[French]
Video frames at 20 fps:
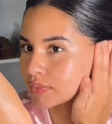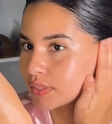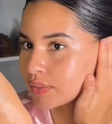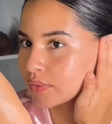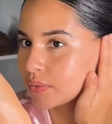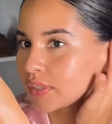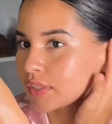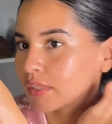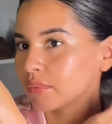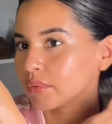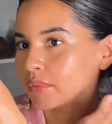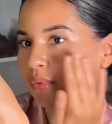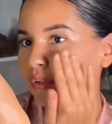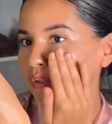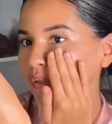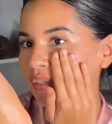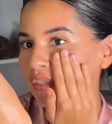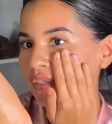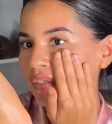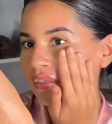C'est ok mes
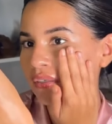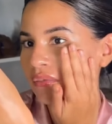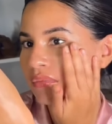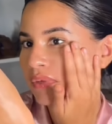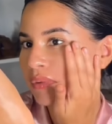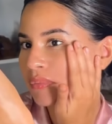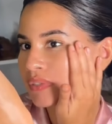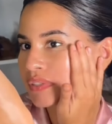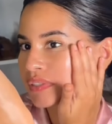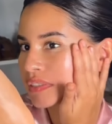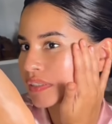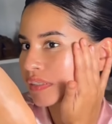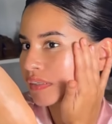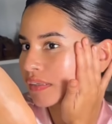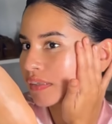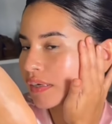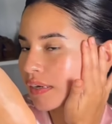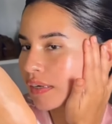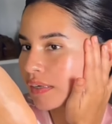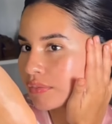beautés, ma petite
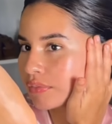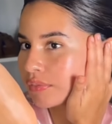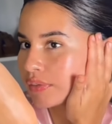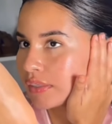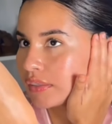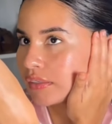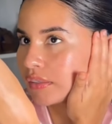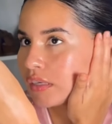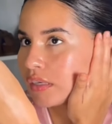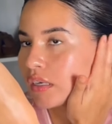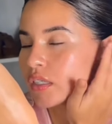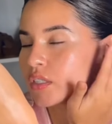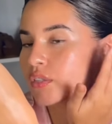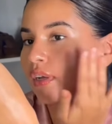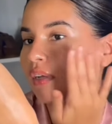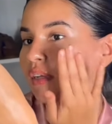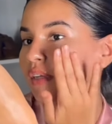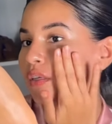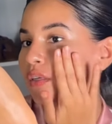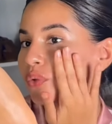skincare elle est faite et là
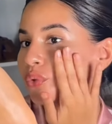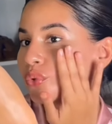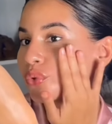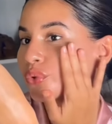je vais aller